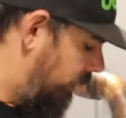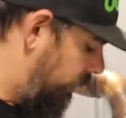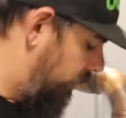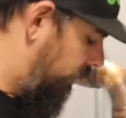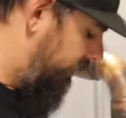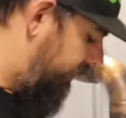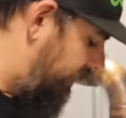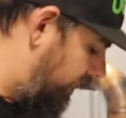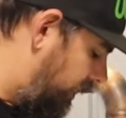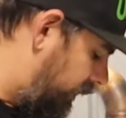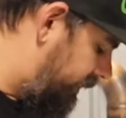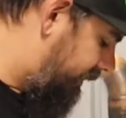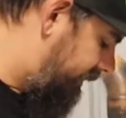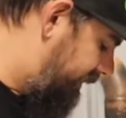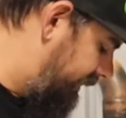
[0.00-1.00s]
und
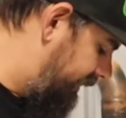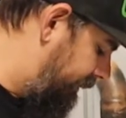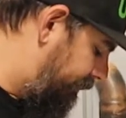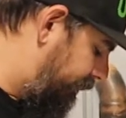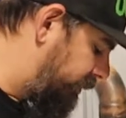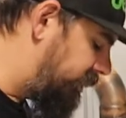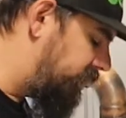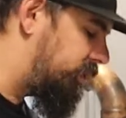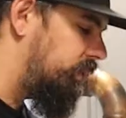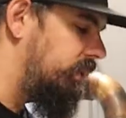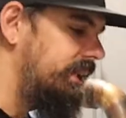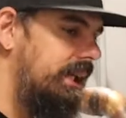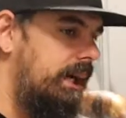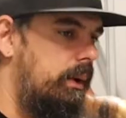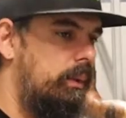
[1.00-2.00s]
auch die
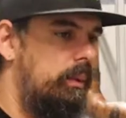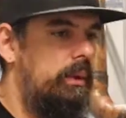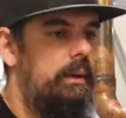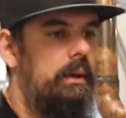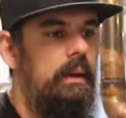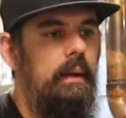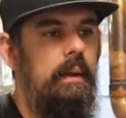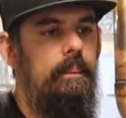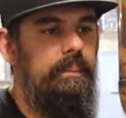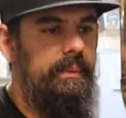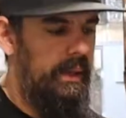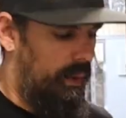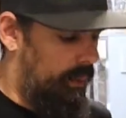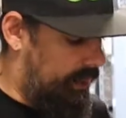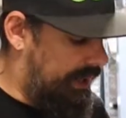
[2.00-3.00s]
Positionierung
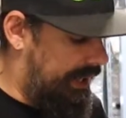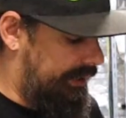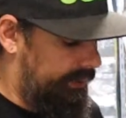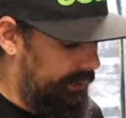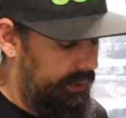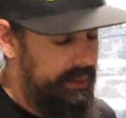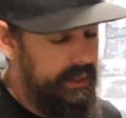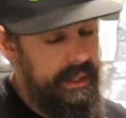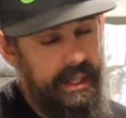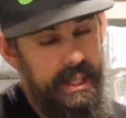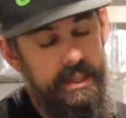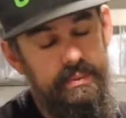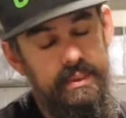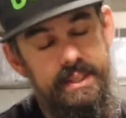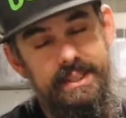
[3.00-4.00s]
der Rohrleitung hier
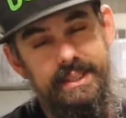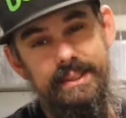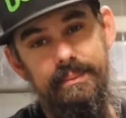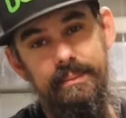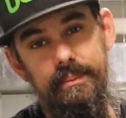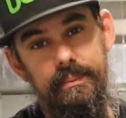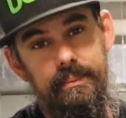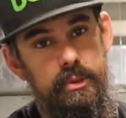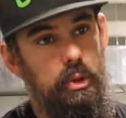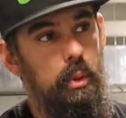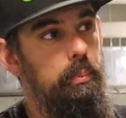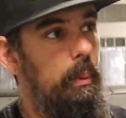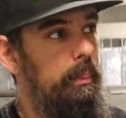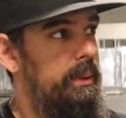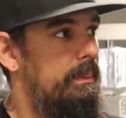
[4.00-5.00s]
etwas
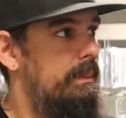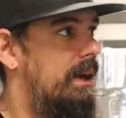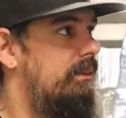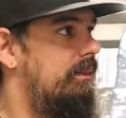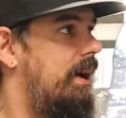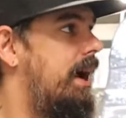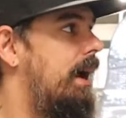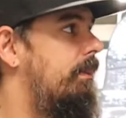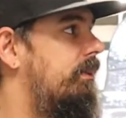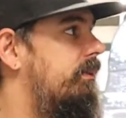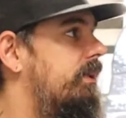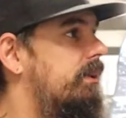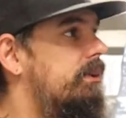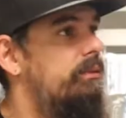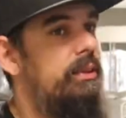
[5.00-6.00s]
suboptimal war, aber
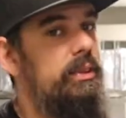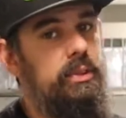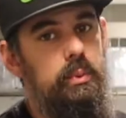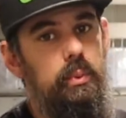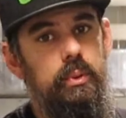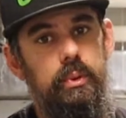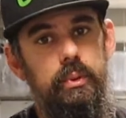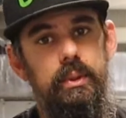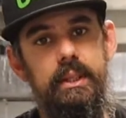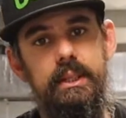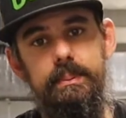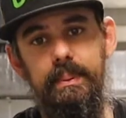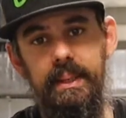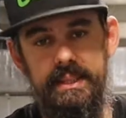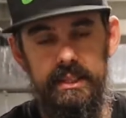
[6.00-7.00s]
wir versuchen natürlich
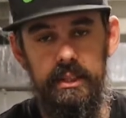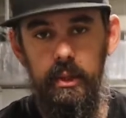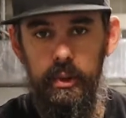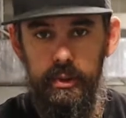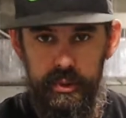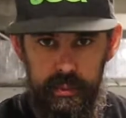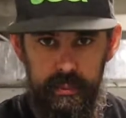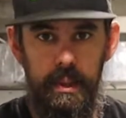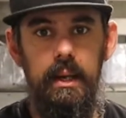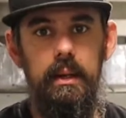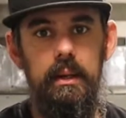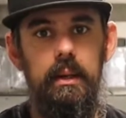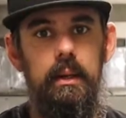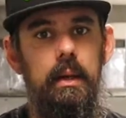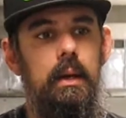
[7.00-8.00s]
das Beste daraus zu
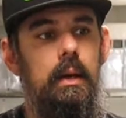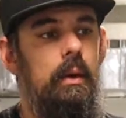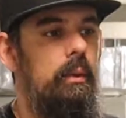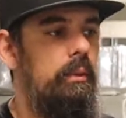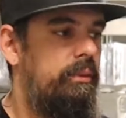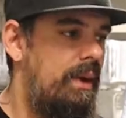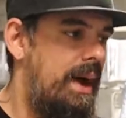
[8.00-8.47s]
machen und